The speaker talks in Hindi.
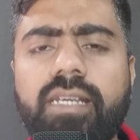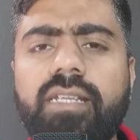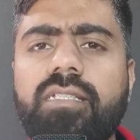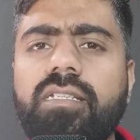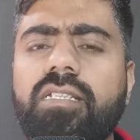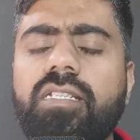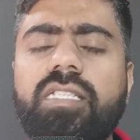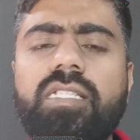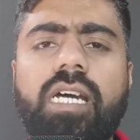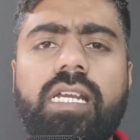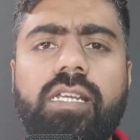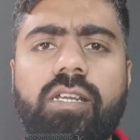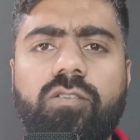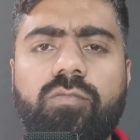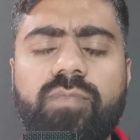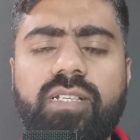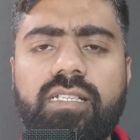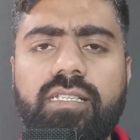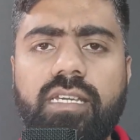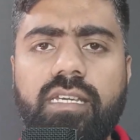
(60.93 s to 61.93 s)
चीज़ें जानने को
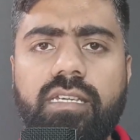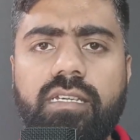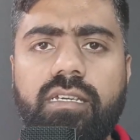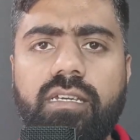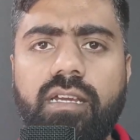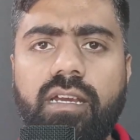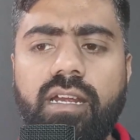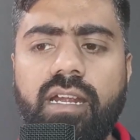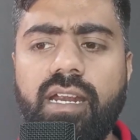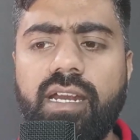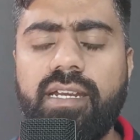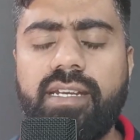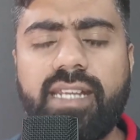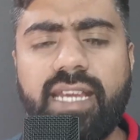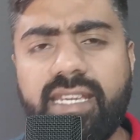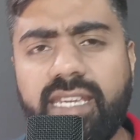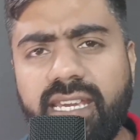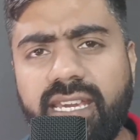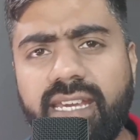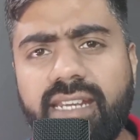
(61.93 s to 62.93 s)
मिल जाएंगी
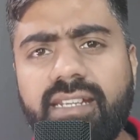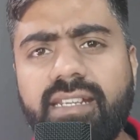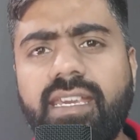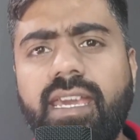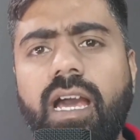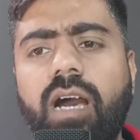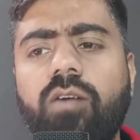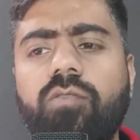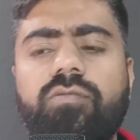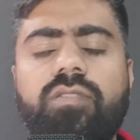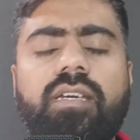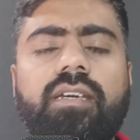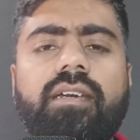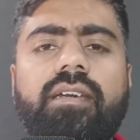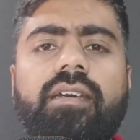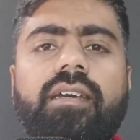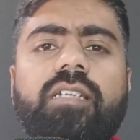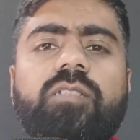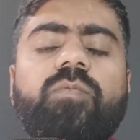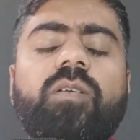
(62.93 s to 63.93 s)
ट्रैकिंग एरर क्या होते
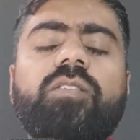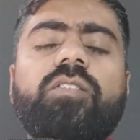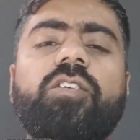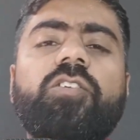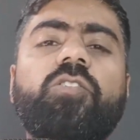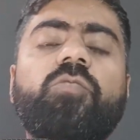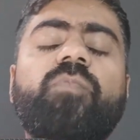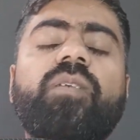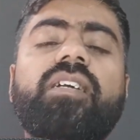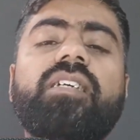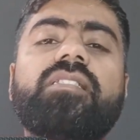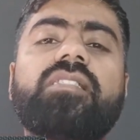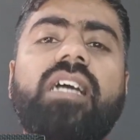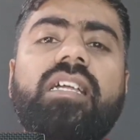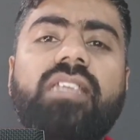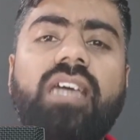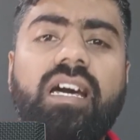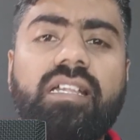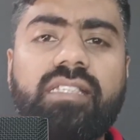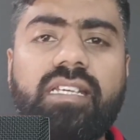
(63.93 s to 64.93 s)
हैं एक्सपेंस रेशो पे कितना
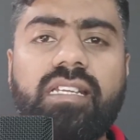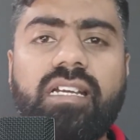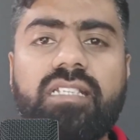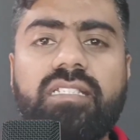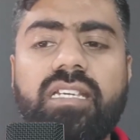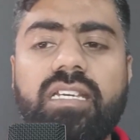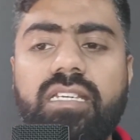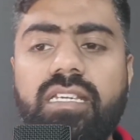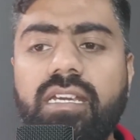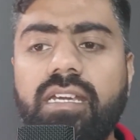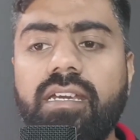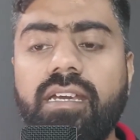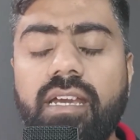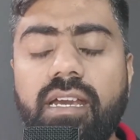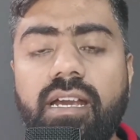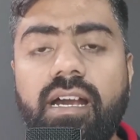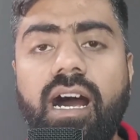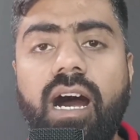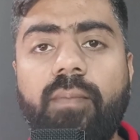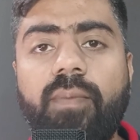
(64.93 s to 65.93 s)
ध्यान देना चाहिए
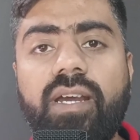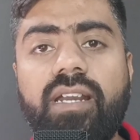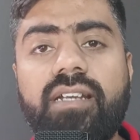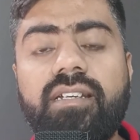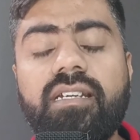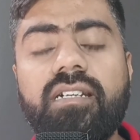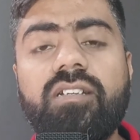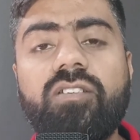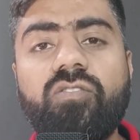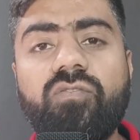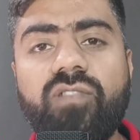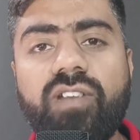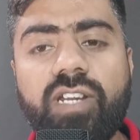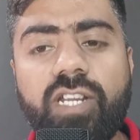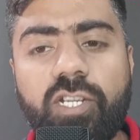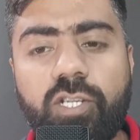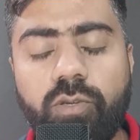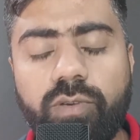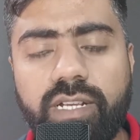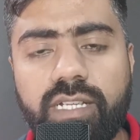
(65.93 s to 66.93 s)
हमारा टर्न ओवर
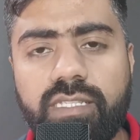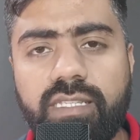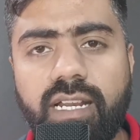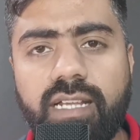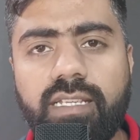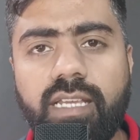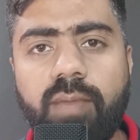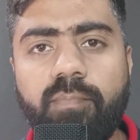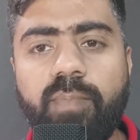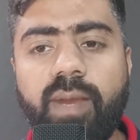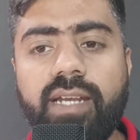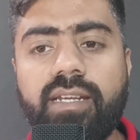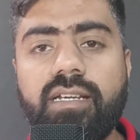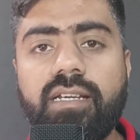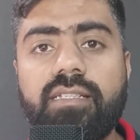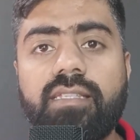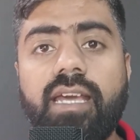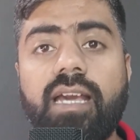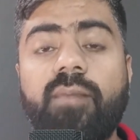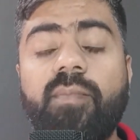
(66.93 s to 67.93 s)
रेशो किस तरह से इम्पैक्ट
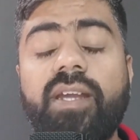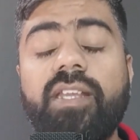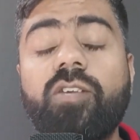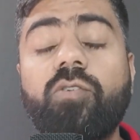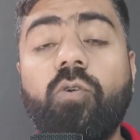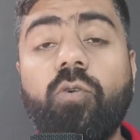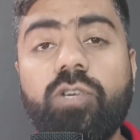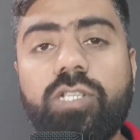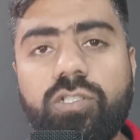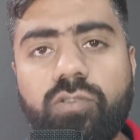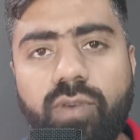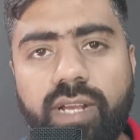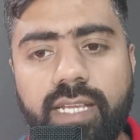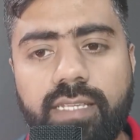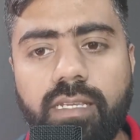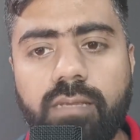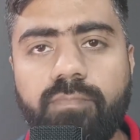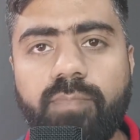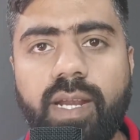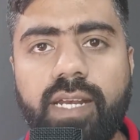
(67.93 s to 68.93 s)
करता है हमारी कॉस्ट को
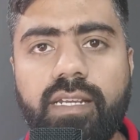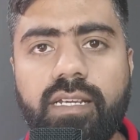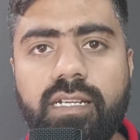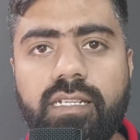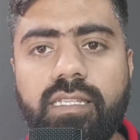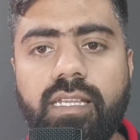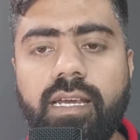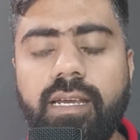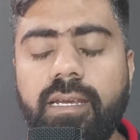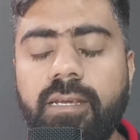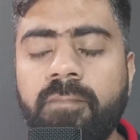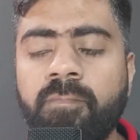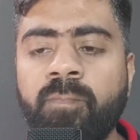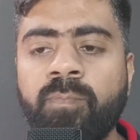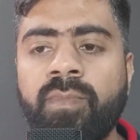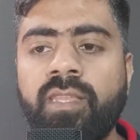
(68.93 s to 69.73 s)
कैसे इम्पैक्ट करता है